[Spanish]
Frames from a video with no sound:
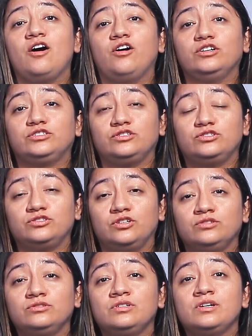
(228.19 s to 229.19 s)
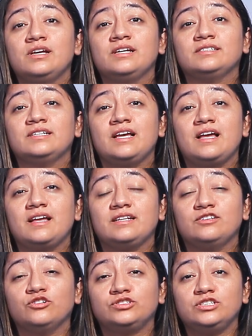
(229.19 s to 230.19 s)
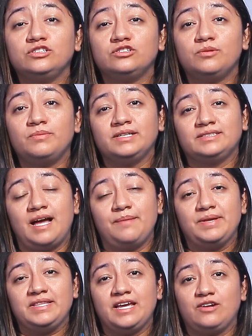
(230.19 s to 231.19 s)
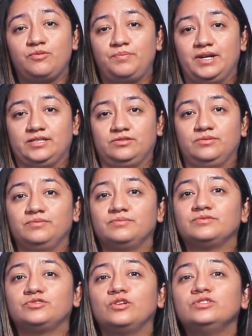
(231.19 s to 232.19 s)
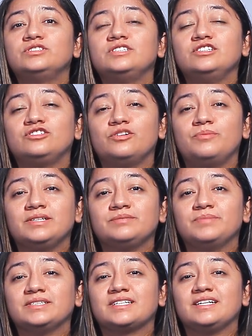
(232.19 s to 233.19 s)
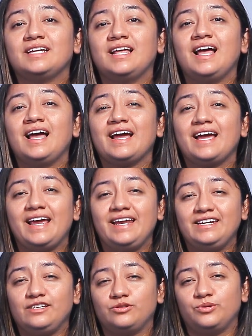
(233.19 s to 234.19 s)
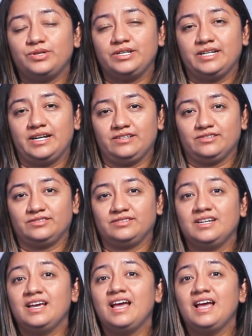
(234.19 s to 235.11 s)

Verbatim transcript: Otros son los síntomas a mediano plazo son síntomas más que nada genitourinarios.